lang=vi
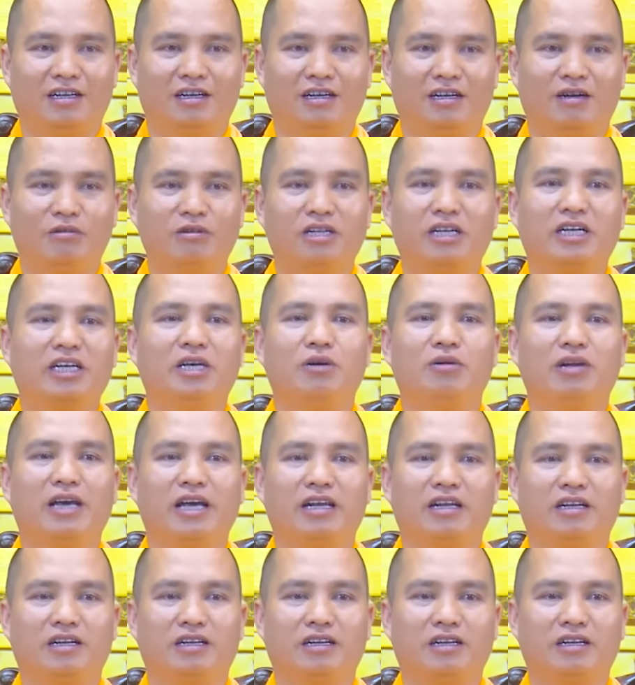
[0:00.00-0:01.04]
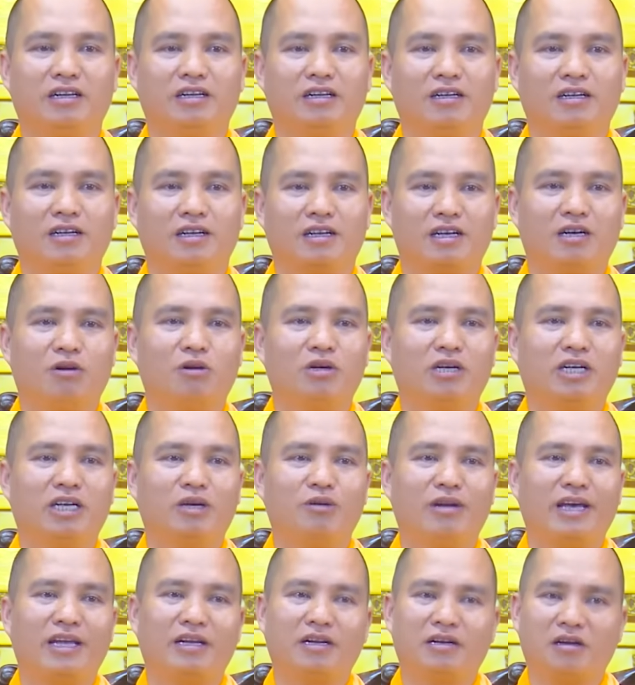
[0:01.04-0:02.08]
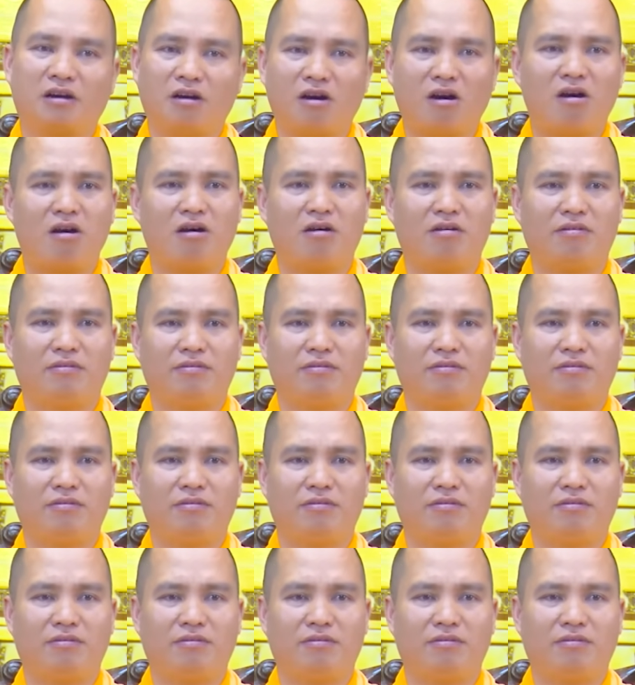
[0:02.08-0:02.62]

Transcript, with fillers: không thể cứu lại được nữa. Cơ hội cứu lại rất khó.